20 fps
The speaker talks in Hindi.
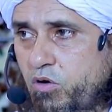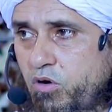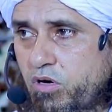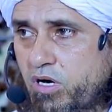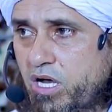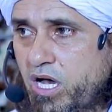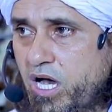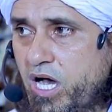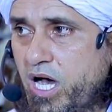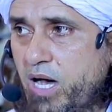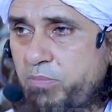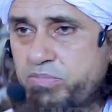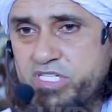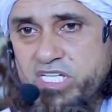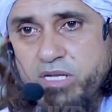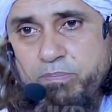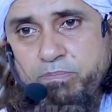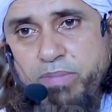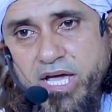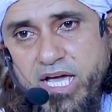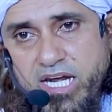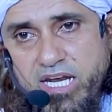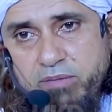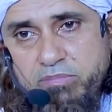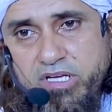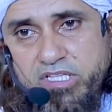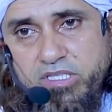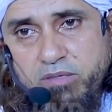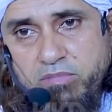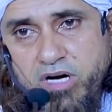और आपसे
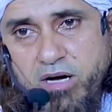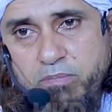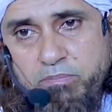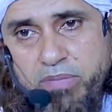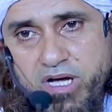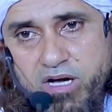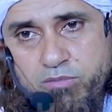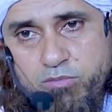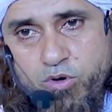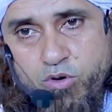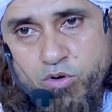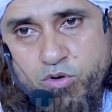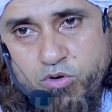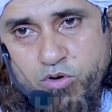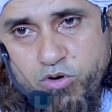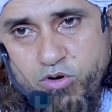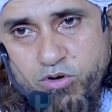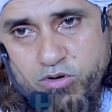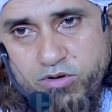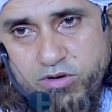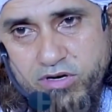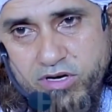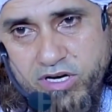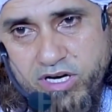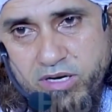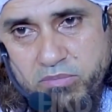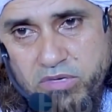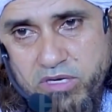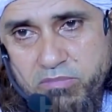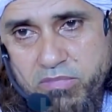पहले भी तमाम पैगम्बरों को
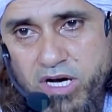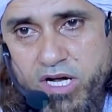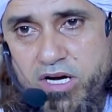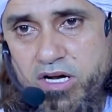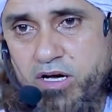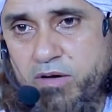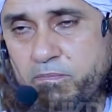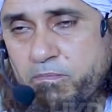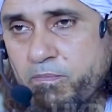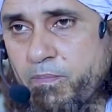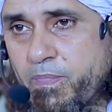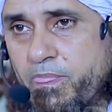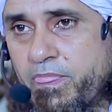नबी माना